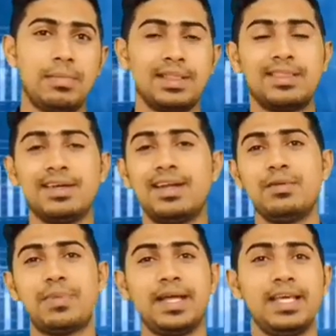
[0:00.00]
பத்து
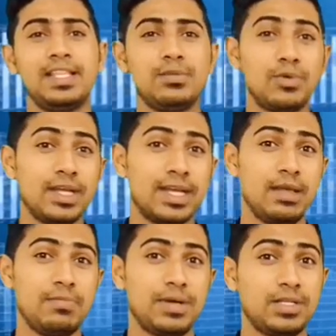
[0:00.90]
அல்லது பதினைந்து
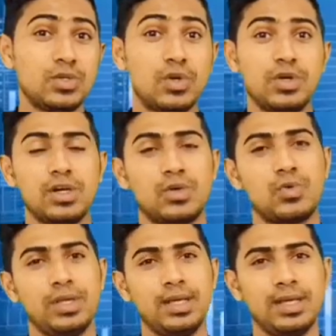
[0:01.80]
புள்ளிகளை பெற்றுக்
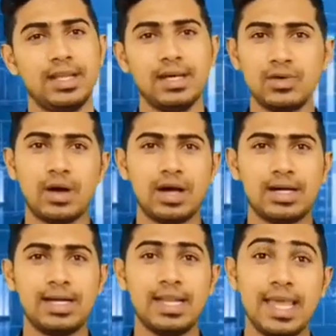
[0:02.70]
கொடுக்கக்கூடிய
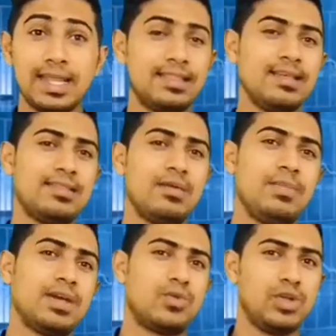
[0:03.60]
இலகுவாக நேரத்தை
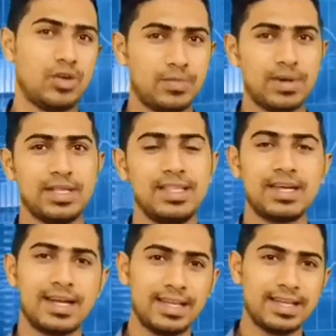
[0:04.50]
சேமிக்கக்கூடிய ஒரு பகுதி
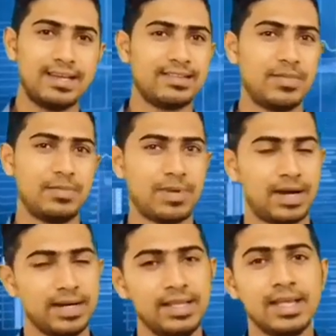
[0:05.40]
இந்த கணக்கீட்டு
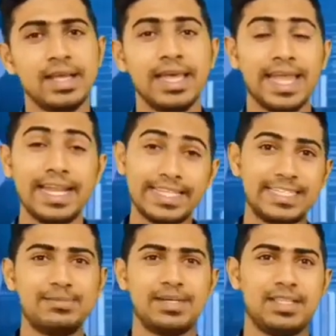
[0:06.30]
சமன்பாடு
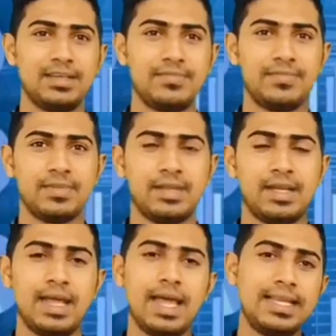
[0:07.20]
என்கின்ற பகுதி
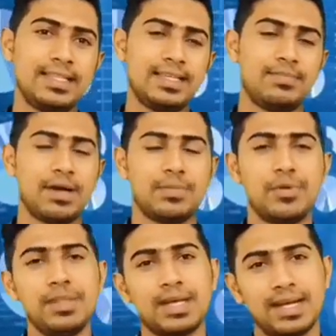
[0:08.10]
நான் இன்றைய தினம்
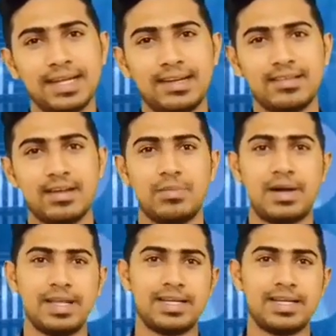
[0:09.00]
பார்ப்போம் இந்த கணக்கீடு சமன்பாடு